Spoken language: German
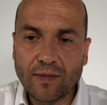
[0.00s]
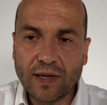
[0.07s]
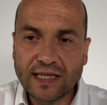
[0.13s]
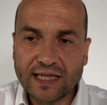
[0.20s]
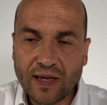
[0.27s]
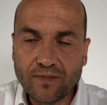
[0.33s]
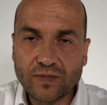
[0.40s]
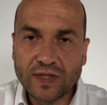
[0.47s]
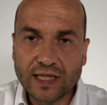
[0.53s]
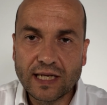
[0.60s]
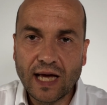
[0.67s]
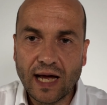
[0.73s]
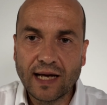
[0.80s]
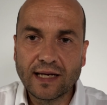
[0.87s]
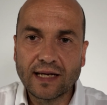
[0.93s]
Aber es gibt
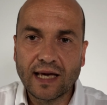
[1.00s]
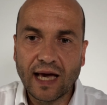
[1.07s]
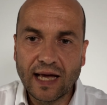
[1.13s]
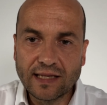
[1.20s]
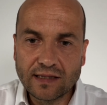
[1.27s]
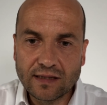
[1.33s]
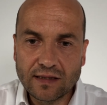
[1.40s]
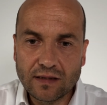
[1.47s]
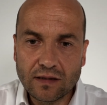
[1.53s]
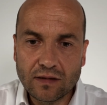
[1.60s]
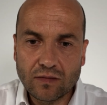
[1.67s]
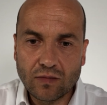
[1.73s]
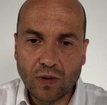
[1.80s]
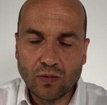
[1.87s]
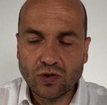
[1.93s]
sicher eine Grenze.
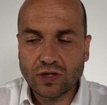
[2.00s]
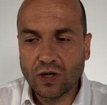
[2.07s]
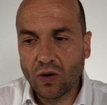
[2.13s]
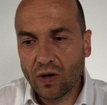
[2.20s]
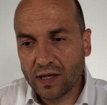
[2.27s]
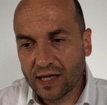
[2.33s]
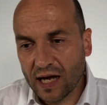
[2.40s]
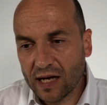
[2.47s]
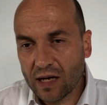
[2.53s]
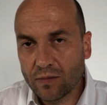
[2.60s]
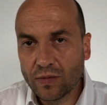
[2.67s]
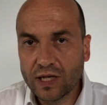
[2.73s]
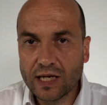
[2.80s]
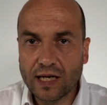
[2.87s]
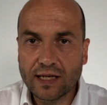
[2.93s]
Man muss hier auch an die
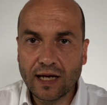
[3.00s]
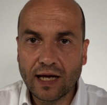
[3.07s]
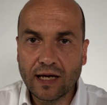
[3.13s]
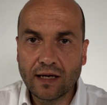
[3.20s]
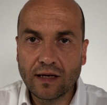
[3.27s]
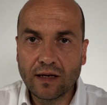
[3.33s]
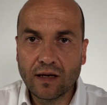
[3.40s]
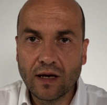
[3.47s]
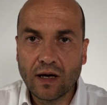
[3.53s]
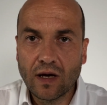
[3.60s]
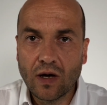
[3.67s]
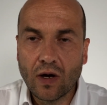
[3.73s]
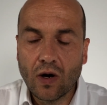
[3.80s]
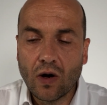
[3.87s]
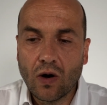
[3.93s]
anderen Mieter denken.
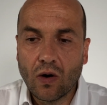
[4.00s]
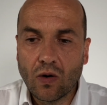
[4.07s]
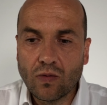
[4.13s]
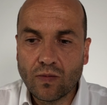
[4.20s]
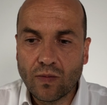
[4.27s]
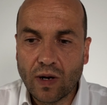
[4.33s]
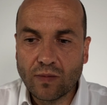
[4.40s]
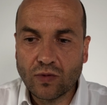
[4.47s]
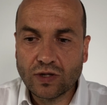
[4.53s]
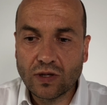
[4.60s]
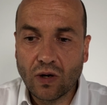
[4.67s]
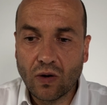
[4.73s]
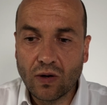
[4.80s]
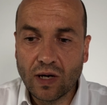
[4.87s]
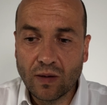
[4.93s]
Und man
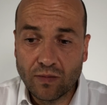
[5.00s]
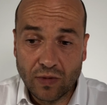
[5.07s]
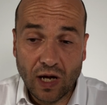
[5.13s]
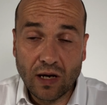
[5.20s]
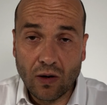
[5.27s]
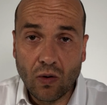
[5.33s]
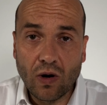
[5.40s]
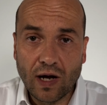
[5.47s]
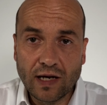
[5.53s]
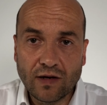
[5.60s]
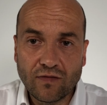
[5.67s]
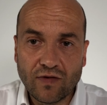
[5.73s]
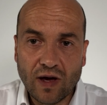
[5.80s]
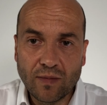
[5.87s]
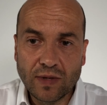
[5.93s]
muss eben dann auch an
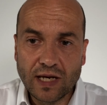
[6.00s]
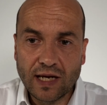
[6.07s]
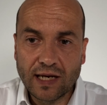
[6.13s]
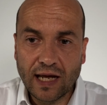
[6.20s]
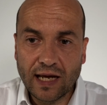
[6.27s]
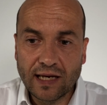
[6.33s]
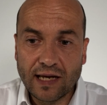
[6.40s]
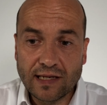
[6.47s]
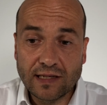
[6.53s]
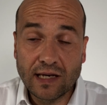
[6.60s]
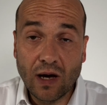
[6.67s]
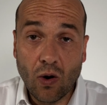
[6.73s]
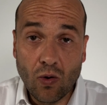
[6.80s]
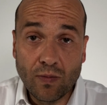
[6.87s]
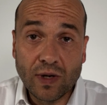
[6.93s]
den Vermieter denken, der sich
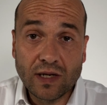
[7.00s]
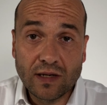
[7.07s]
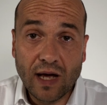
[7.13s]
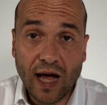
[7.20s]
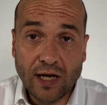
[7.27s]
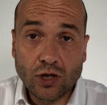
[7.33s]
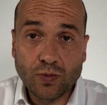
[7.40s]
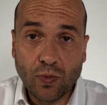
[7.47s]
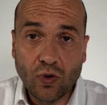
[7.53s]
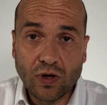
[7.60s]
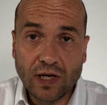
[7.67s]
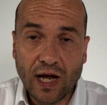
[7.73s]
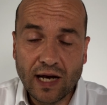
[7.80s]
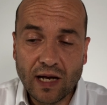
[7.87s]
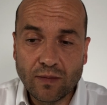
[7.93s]
ja auch mit
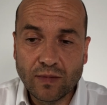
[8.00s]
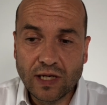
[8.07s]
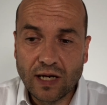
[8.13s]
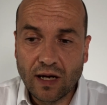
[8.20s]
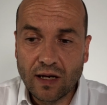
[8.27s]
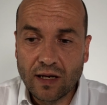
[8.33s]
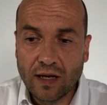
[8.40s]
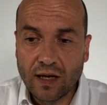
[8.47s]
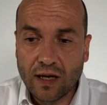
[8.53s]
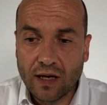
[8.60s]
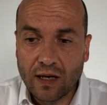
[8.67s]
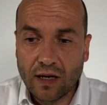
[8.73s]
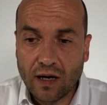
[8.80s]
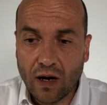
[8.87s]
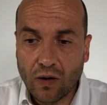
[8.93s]
Ansprüchen der anderen Mieter
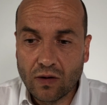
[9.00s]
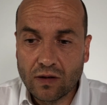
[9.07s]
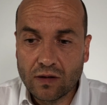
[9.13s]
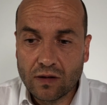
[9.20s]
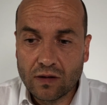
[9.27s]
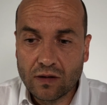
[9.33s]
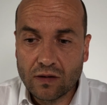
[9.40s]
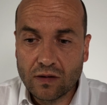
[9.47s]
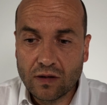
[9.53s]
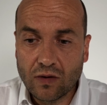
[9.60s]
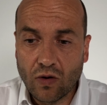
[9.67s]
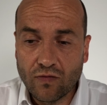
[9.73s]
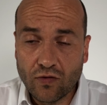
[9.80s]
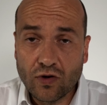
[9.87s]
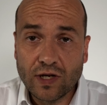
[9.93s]
äh,
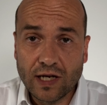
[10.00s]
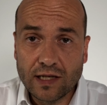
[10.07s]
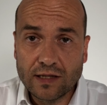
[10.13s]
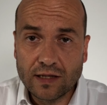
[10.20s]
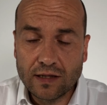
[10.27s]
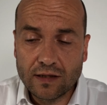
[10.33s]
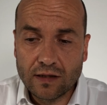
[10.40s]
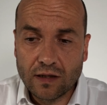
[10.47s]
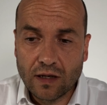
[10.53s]
konfrontiert sieht.